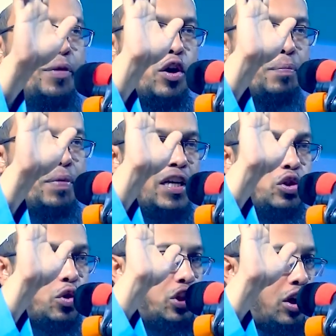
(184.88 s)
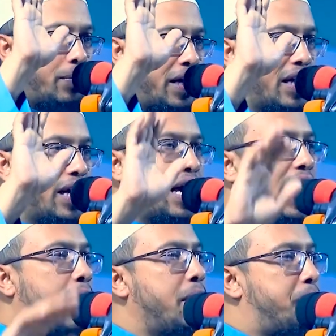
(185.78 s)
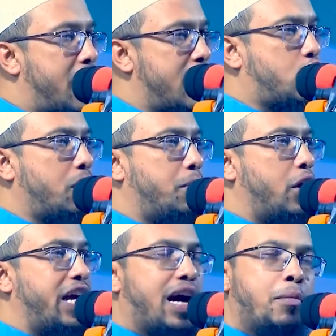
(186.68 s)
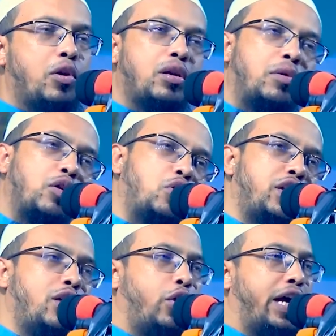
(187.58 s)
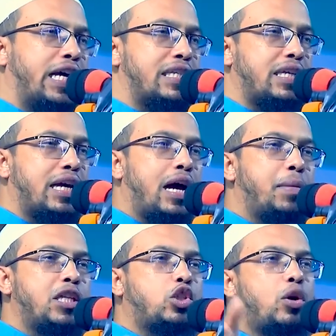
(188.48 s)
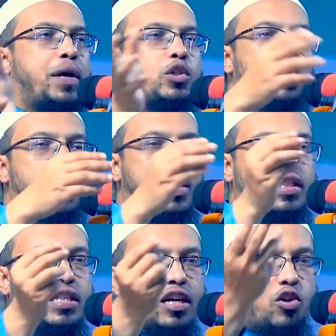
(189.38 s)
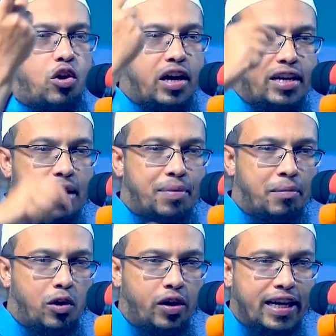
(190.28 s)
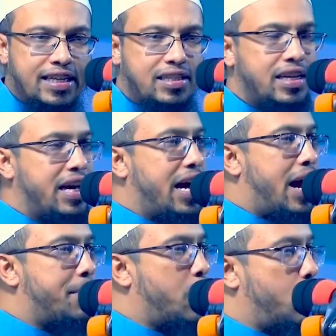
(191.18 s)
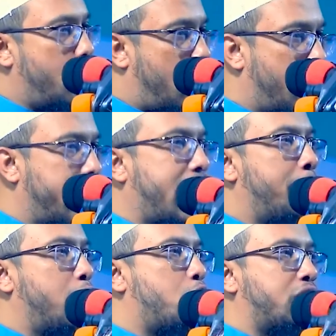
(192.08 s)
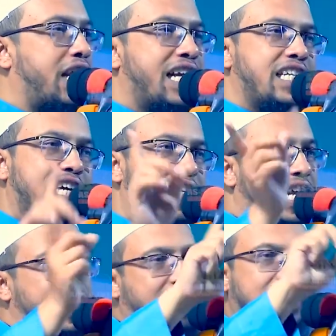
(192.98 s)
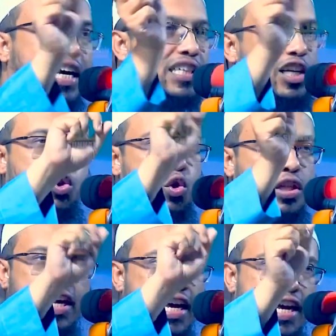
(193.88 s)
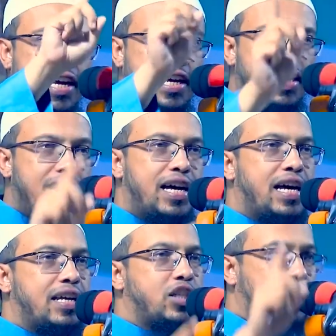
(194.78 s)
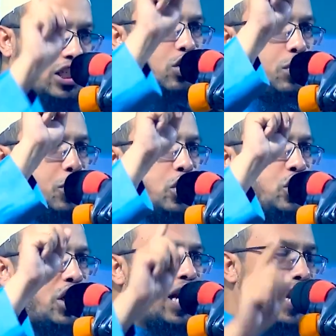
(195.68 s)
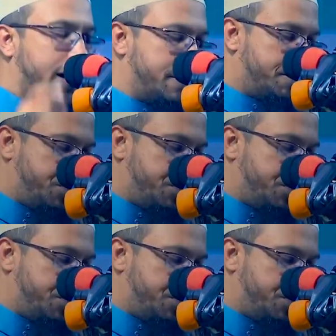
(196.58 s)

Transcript: ঘুমের অভ্যাস করতে হবে আমি প্রায় সময় বলি এই আমলটা বড় কঠিন হয়ে গেছে আমাদের সবার জন্য একটা তিতা করলা টাইপ আমল হয়ে গেছে আমরা অন্য অনেক আমল করতে রাজি আছি রাতে তাড়াতাড়ি শুইতে চেষ্টা করবো তো ইনশাল্লাহ